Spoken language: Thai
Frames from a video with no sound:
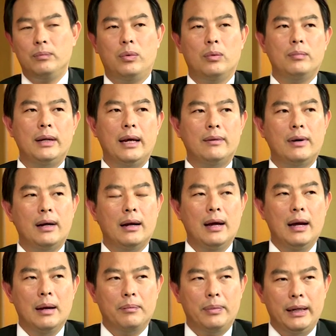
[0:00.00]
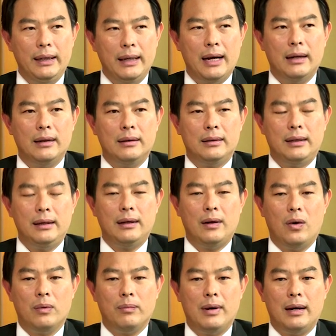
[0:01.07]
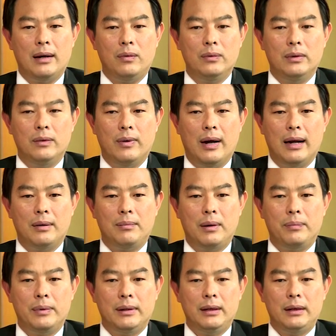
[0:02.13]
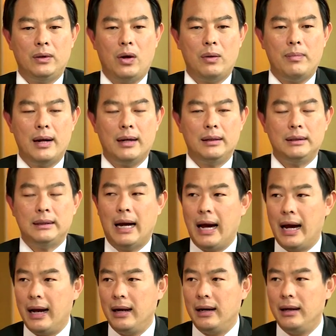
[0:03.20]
มผมเรียนว่าปีนี้ที่จะออกมาแล้วหวือหวาแล้วแบบเป็นที่ชอบมากคือชา